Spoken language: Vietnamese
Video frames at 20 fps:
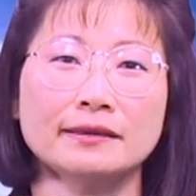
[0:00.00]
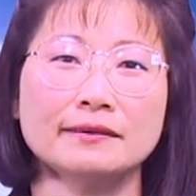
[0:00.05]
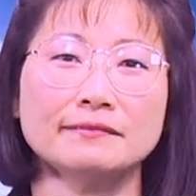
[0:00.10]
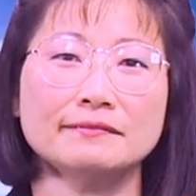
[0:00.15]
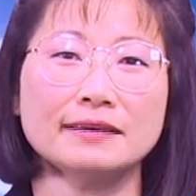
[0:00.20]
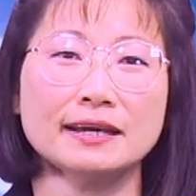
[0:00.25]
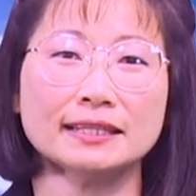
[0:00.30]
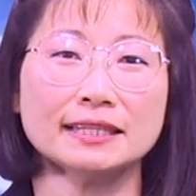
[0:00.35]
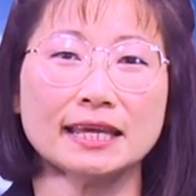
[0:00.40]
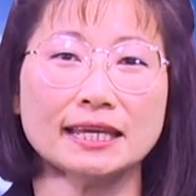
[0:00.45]

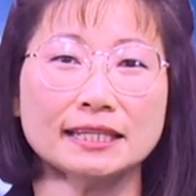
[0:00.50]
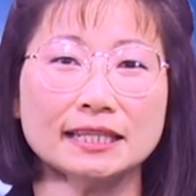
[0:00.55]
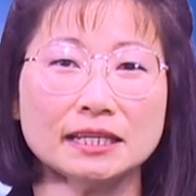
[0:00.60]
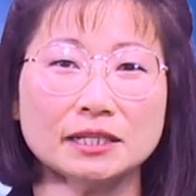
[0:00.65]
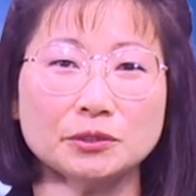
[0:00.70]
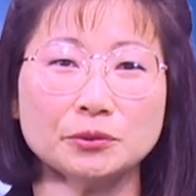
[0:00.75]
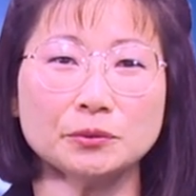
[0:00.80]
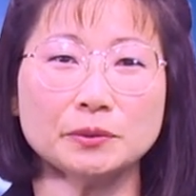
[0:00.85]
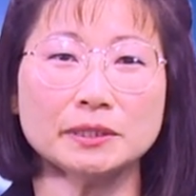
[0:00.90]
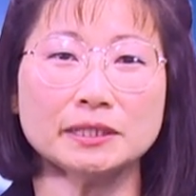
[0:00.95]
và Thầy
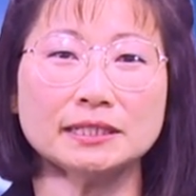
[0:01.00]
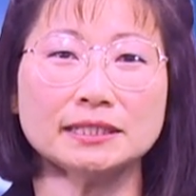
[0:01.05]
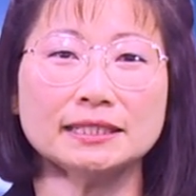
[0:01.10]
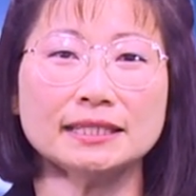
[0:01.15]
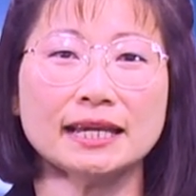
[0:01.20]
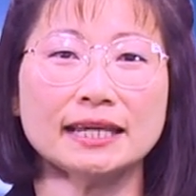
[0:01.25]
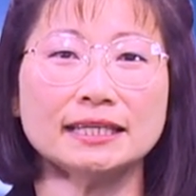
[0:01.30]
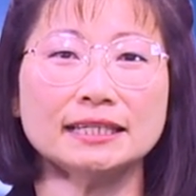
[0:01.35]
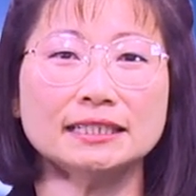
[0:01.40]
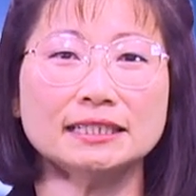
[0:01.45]
Thanh Nguyên
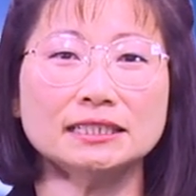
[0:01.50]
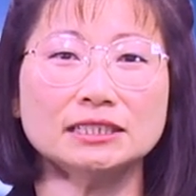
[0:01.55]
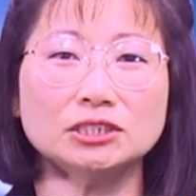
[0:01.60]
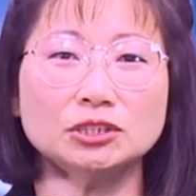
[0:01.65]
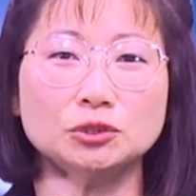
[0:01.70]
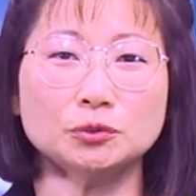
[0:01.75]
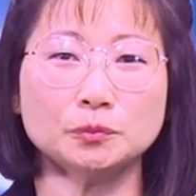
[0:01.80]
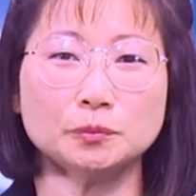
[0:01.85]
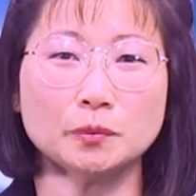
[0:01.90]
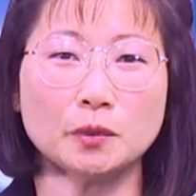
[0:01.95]
dạy Kinh
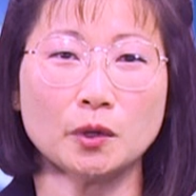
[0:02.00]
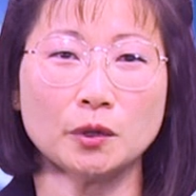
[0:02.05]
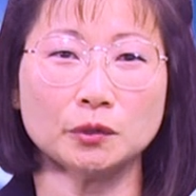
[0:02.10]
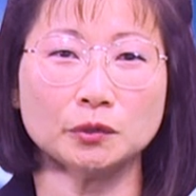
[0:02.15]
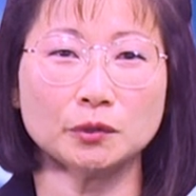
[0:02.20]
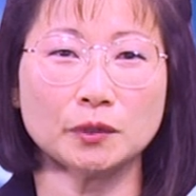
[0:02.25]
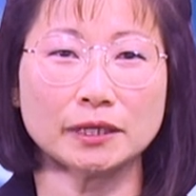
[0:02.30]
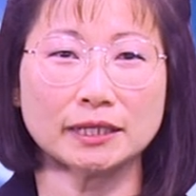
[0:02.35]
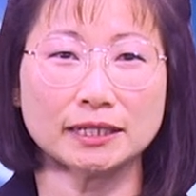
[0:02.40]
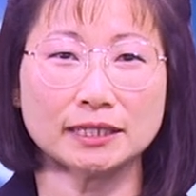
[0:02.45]
Trung Bộ
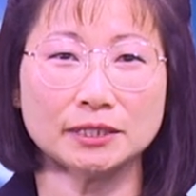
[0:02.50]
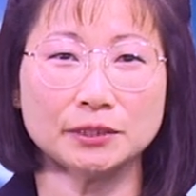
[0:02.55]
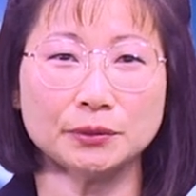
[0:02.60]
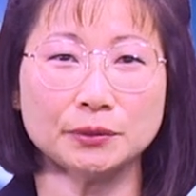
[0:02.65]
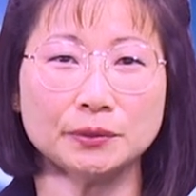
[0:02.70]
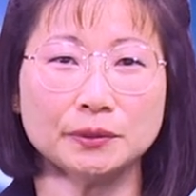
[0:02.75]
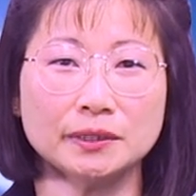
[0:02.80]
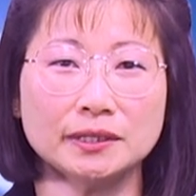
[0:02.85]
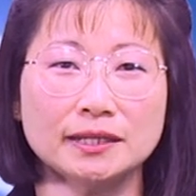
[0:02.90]
Toát Yếu.